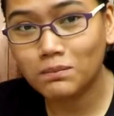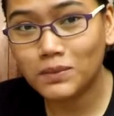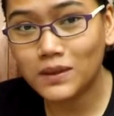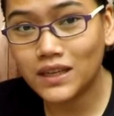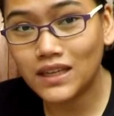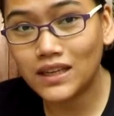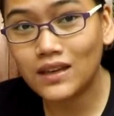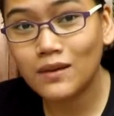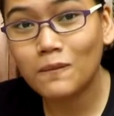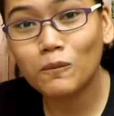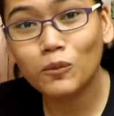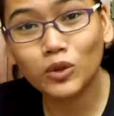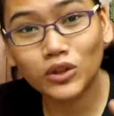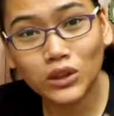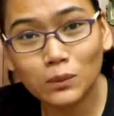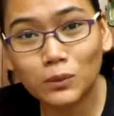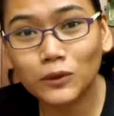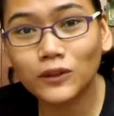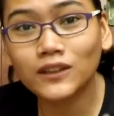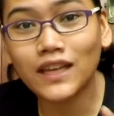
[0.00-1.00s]
pee
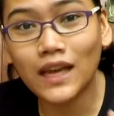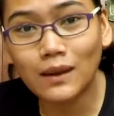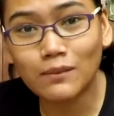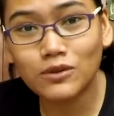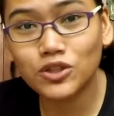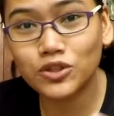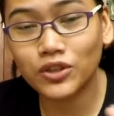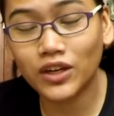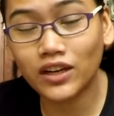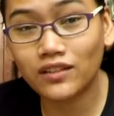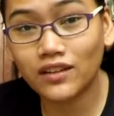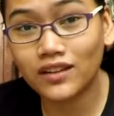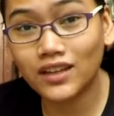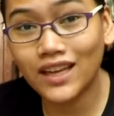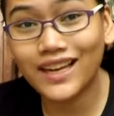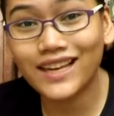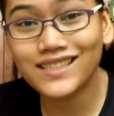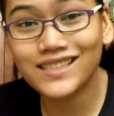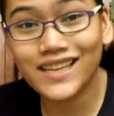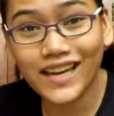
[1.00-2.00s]
multiple times during the
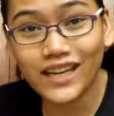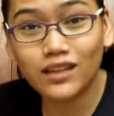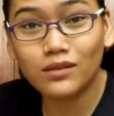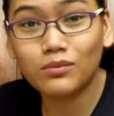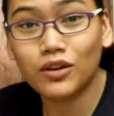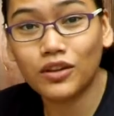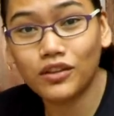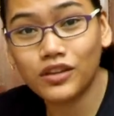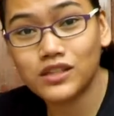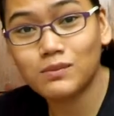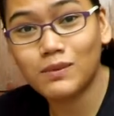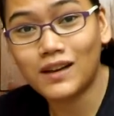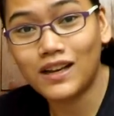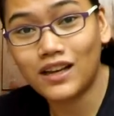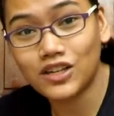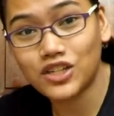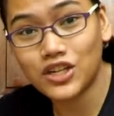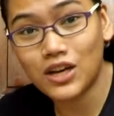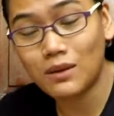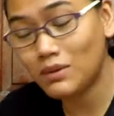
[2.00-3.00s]
day kasi 8 months pa
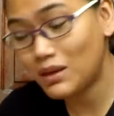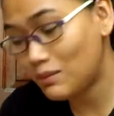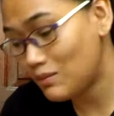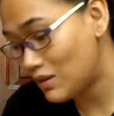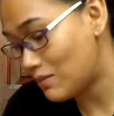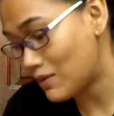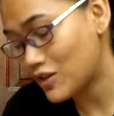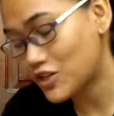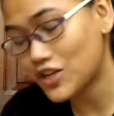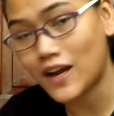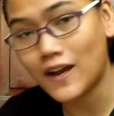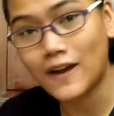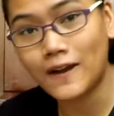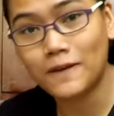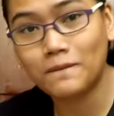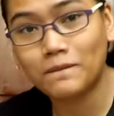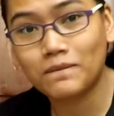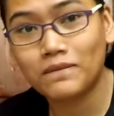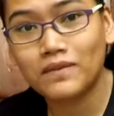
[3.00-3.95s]
lang siya, baby pa siya.